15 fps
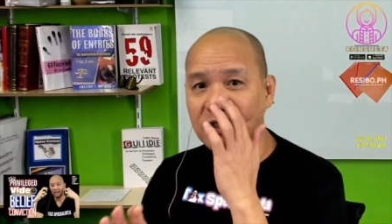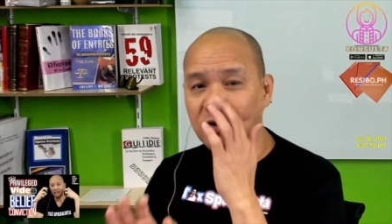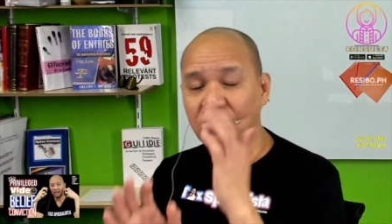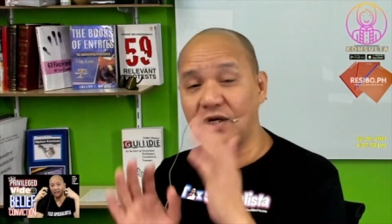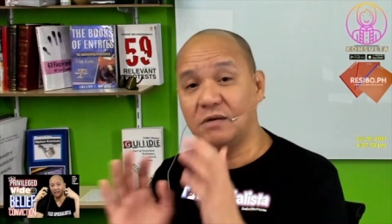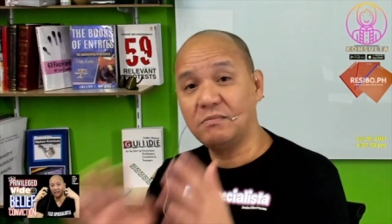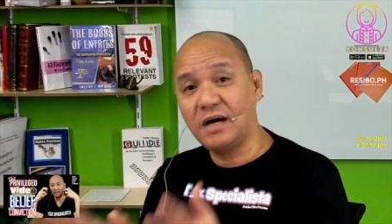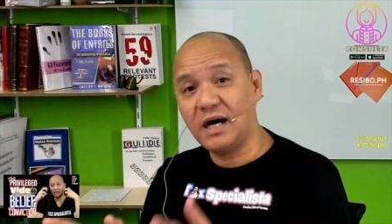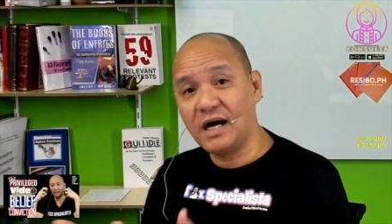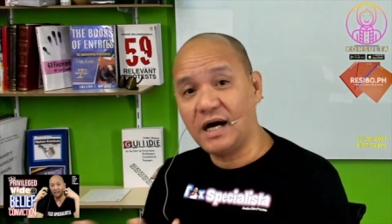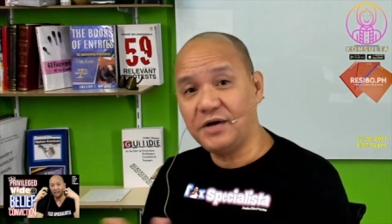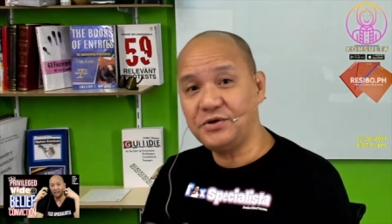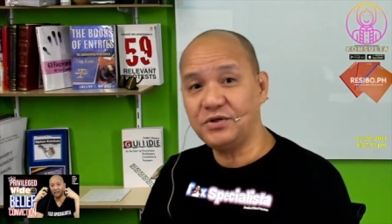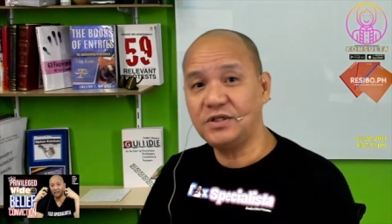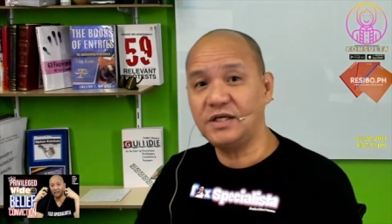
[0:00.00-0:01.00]
nyo ng
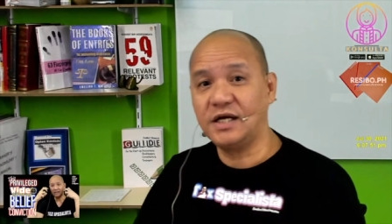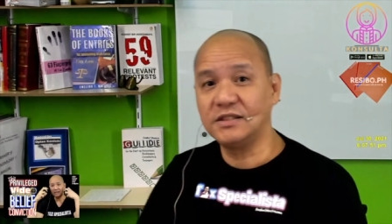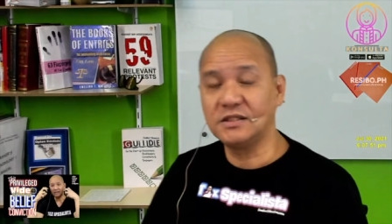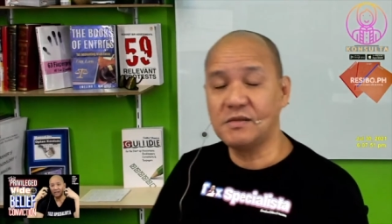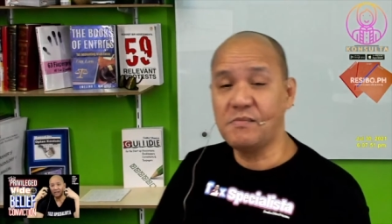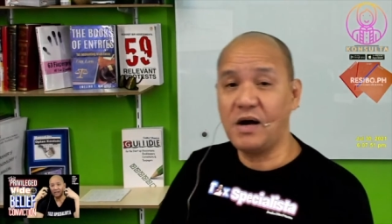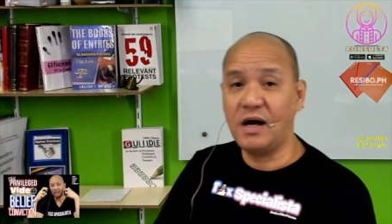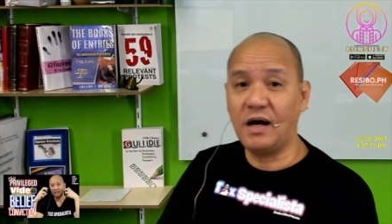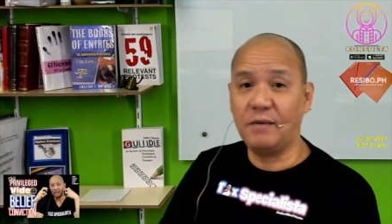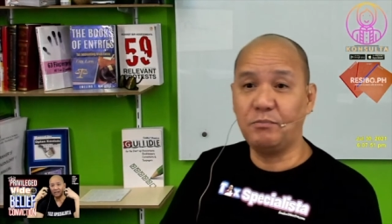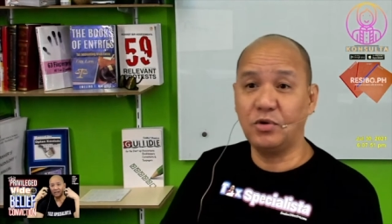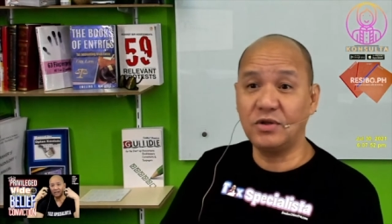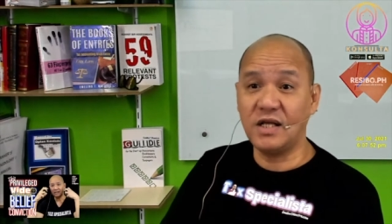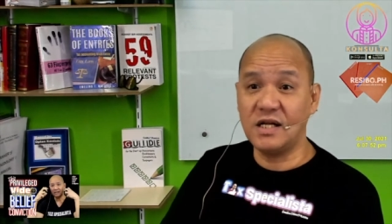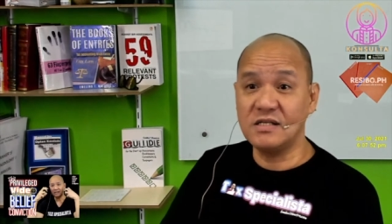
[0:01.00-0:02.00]
maayos yan sa mga
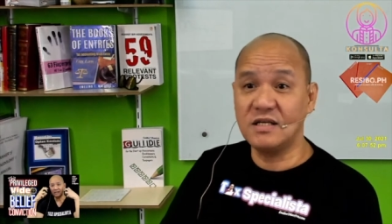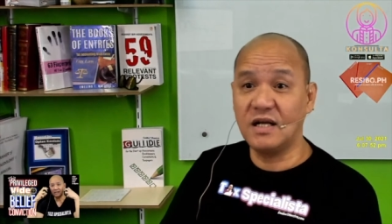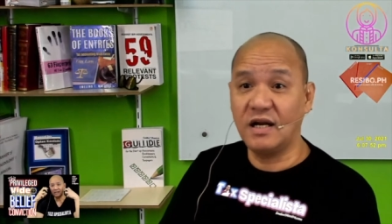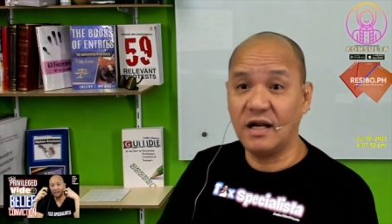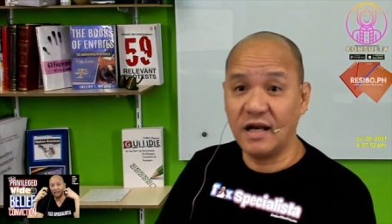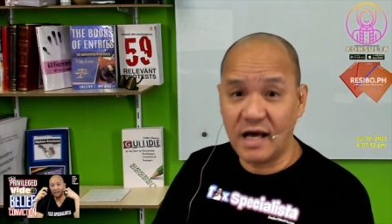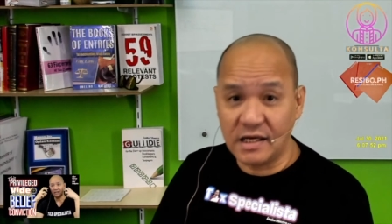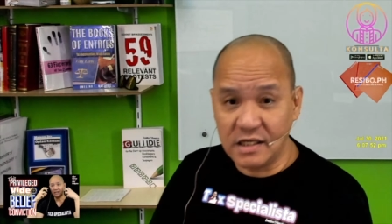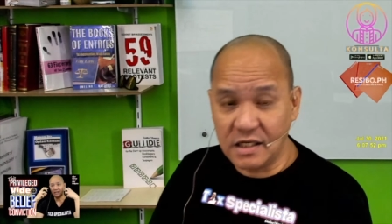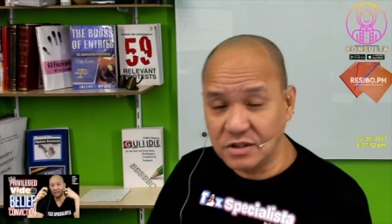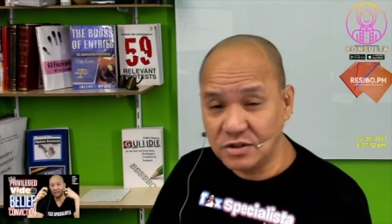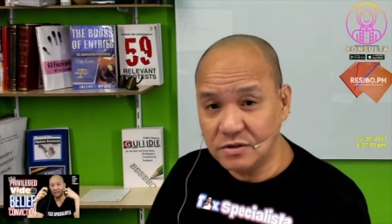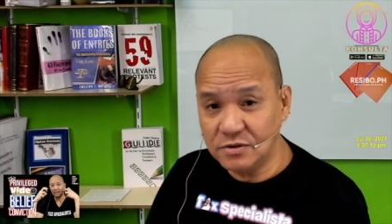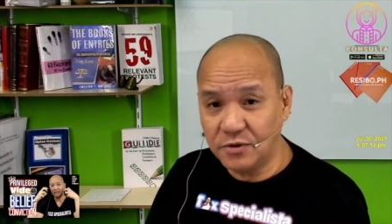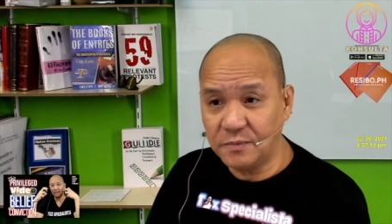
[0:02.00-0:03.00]
potential
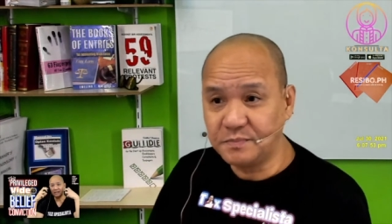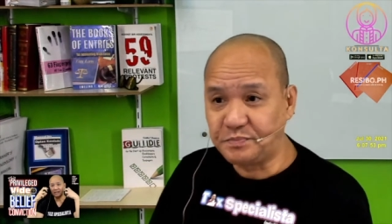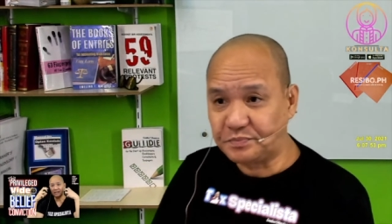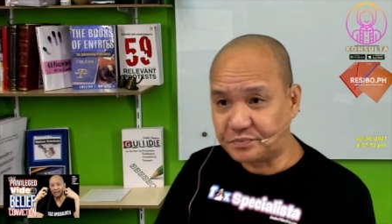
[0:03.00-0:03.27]
clients nyo